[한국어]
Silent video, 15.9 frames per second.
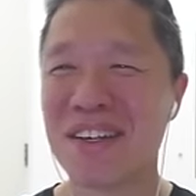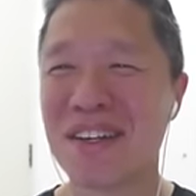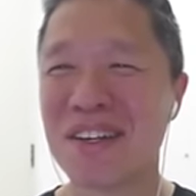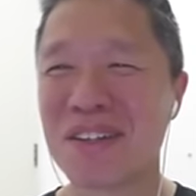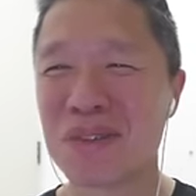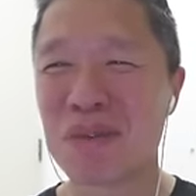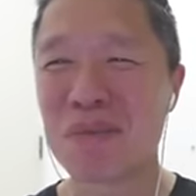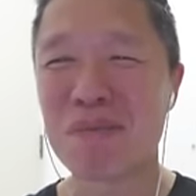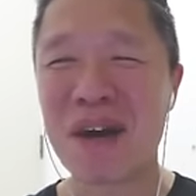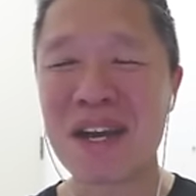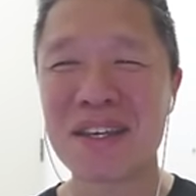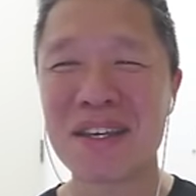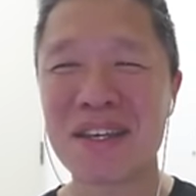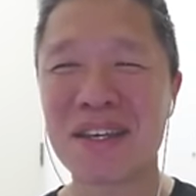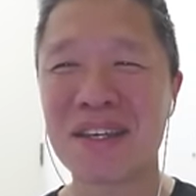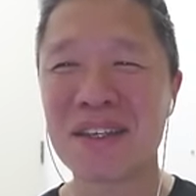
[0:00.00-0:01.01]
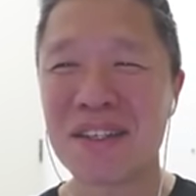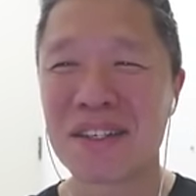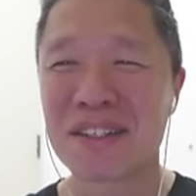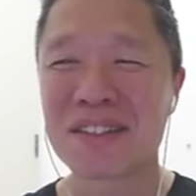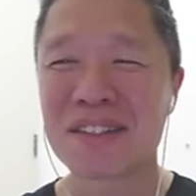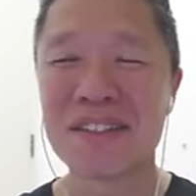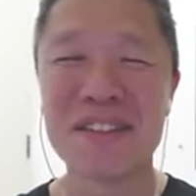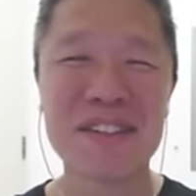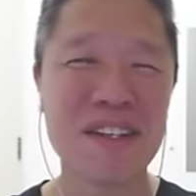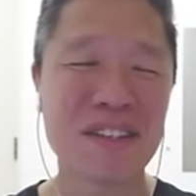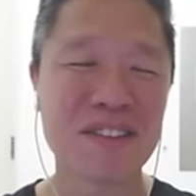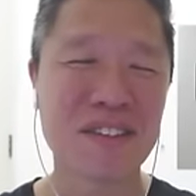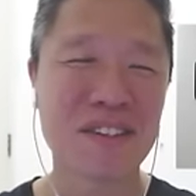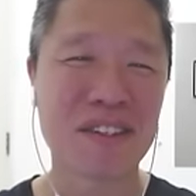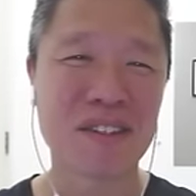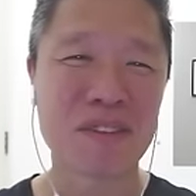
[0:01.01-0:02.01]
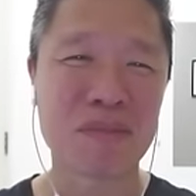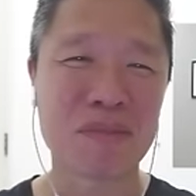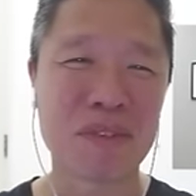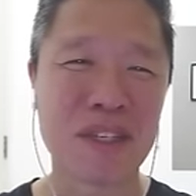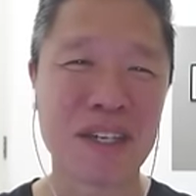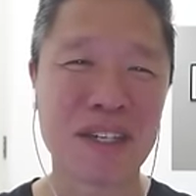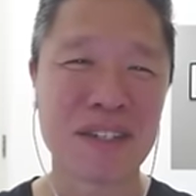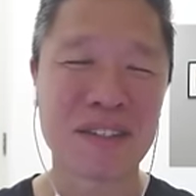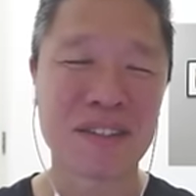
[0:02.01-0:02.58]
어, 좀 많이 그을려서 그렇습니다.